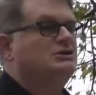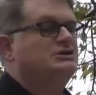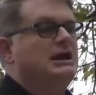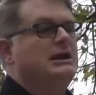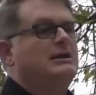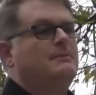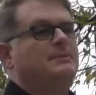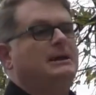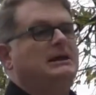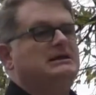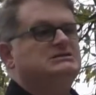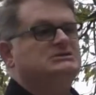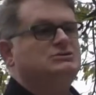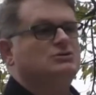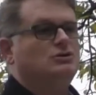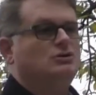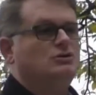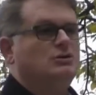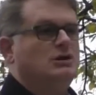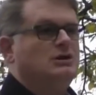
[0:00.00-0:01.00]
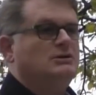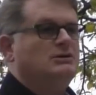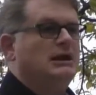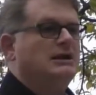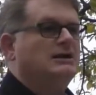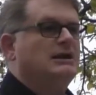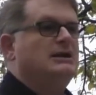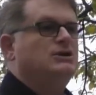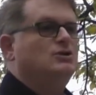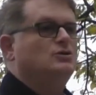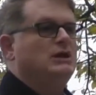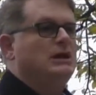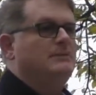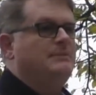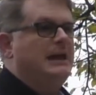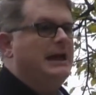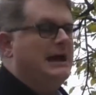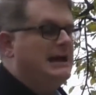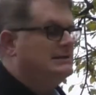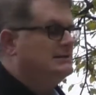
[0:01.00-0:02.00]
entrare presto nel regno dei
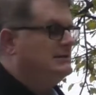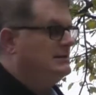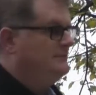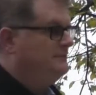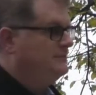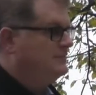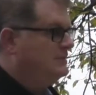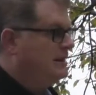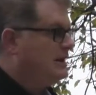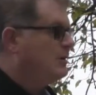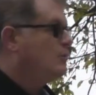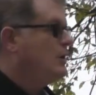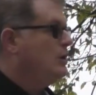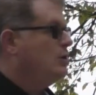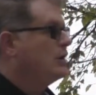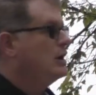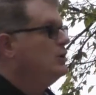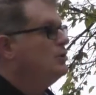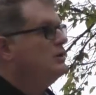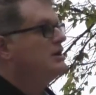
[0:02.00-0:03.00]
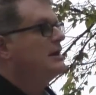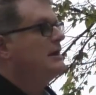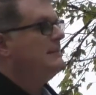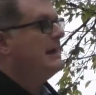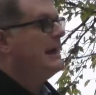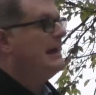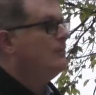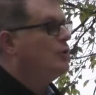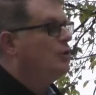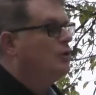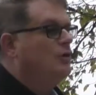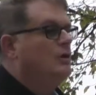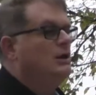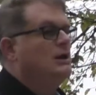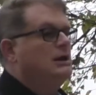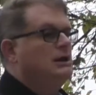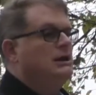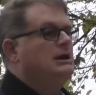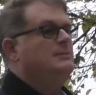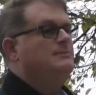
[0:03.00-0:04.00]
beati, nel quello che noi chiamiamo
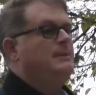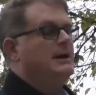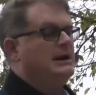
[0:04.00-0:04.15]
il